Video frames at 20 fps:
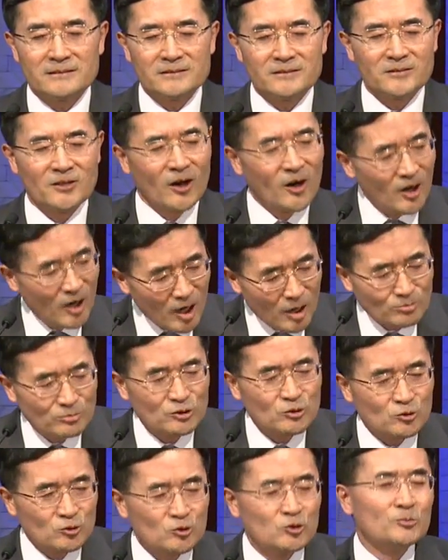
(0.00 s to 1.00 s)

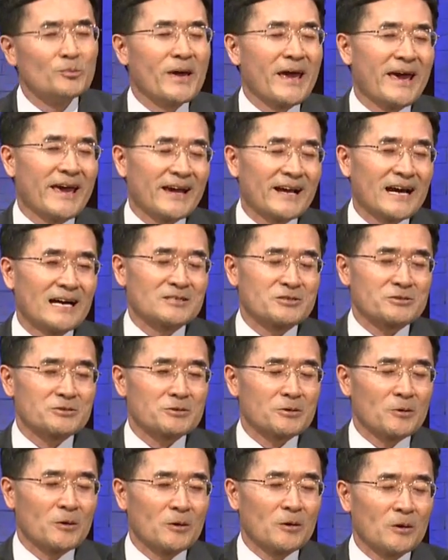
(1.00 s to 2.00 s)
너무 우매해
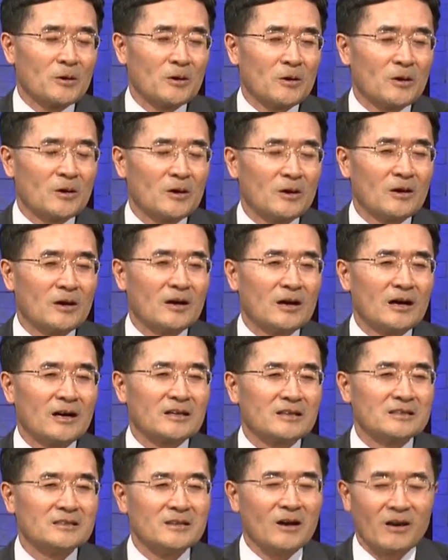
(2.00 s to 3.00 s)
가지고
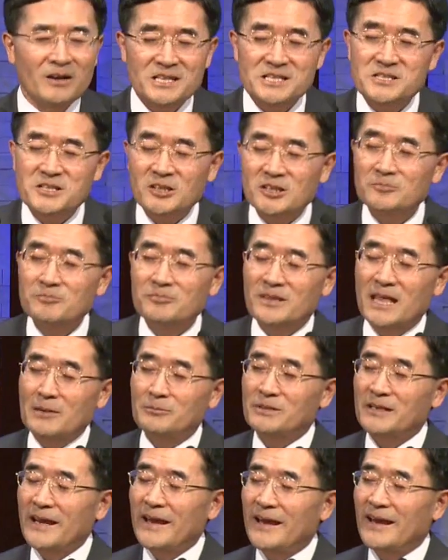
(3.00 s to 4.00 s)
그 어리석음
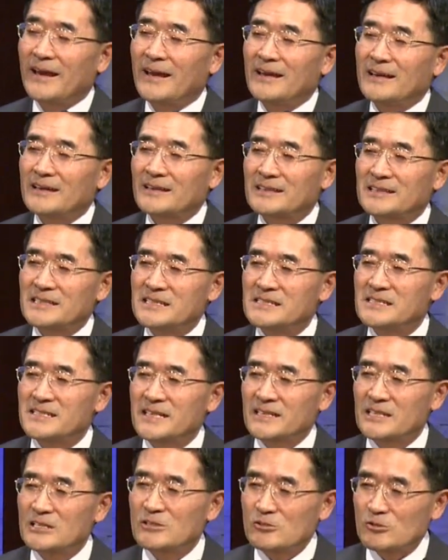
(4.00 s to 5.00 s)
때문에 그
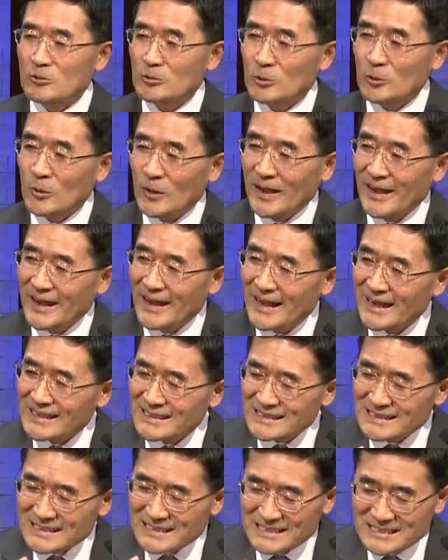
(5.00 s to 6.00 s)
인생의 중도에
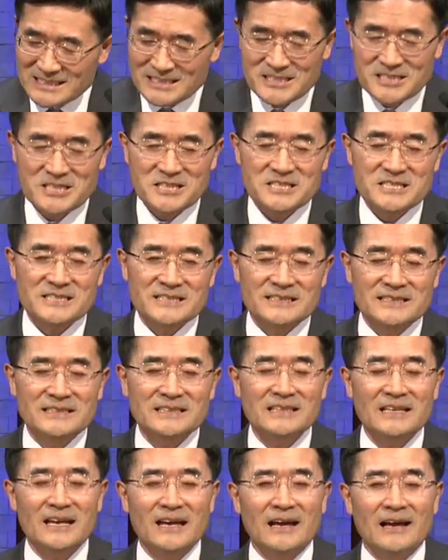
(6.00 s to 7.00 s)

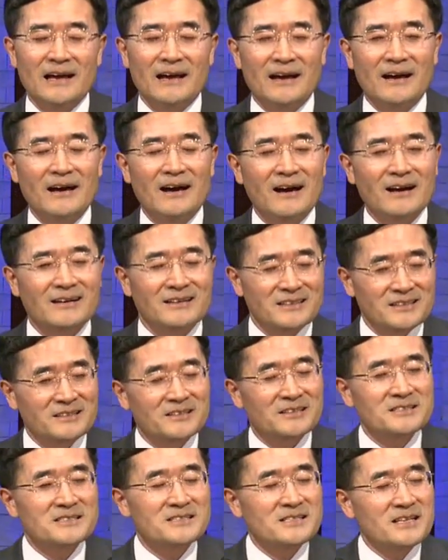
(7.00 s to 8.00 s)
끊쳐지는 아,
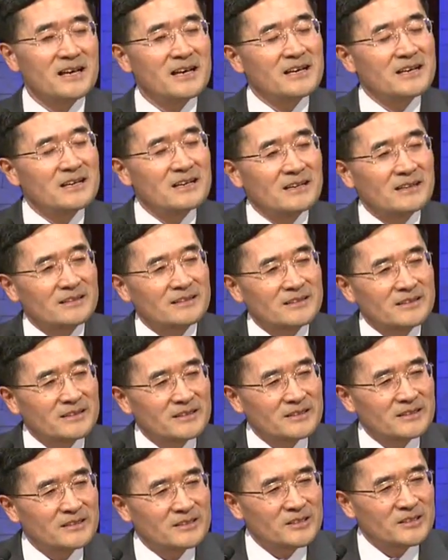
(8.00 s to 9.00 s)
그런
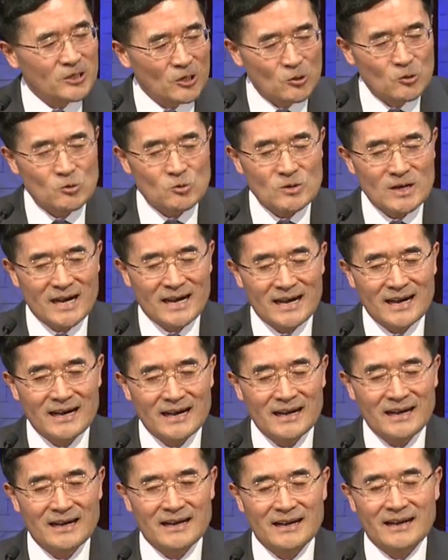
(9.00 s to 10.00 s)
음,
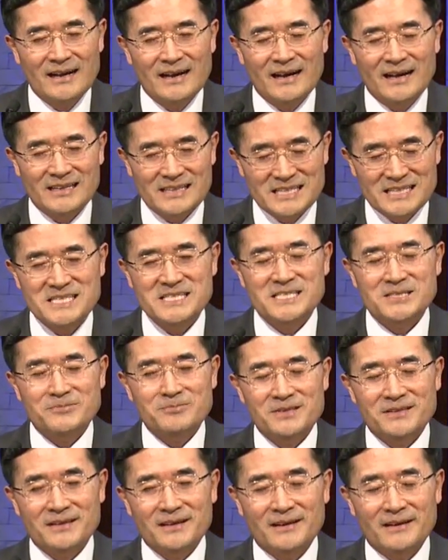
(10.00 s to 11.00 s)
경우가
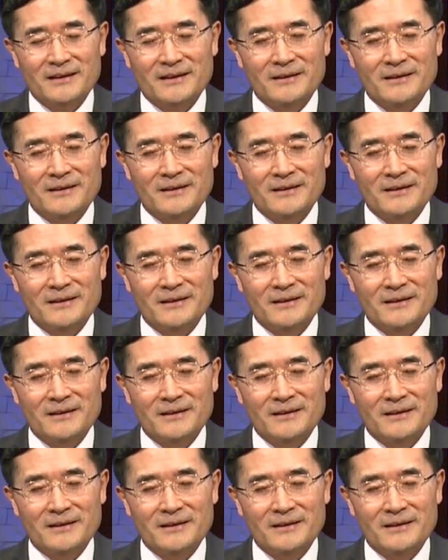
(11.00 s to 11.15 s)
있습니다.